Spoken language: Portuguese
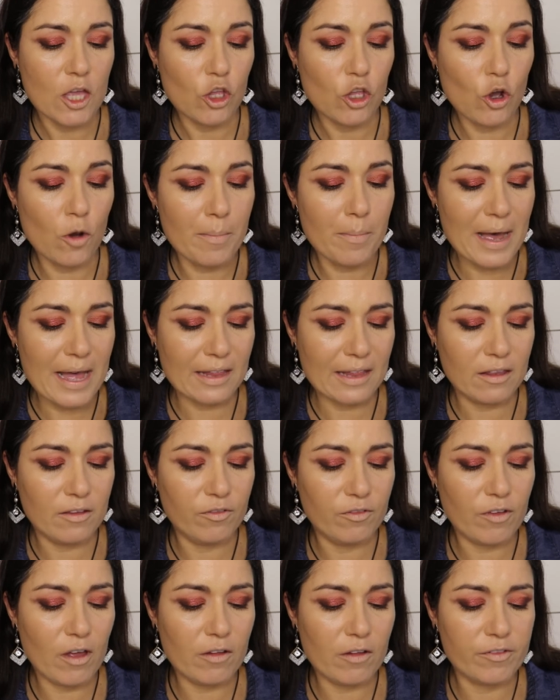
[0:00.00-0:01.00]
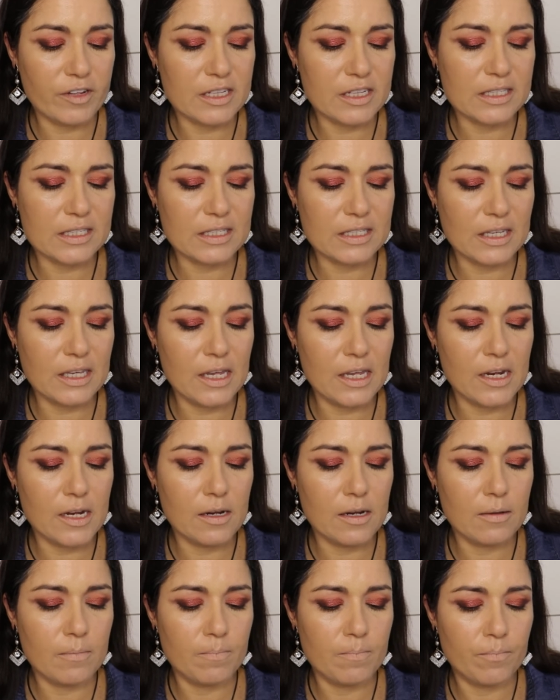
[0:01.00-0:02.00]
que é o Matte Velvet
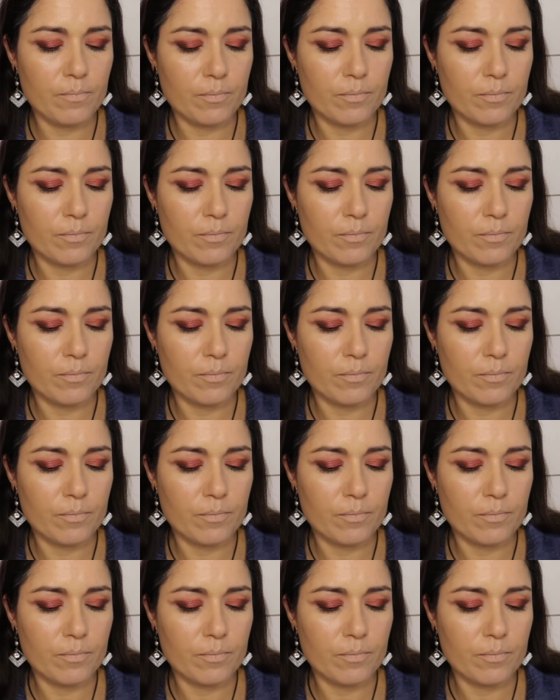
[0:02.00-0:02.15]
Skin,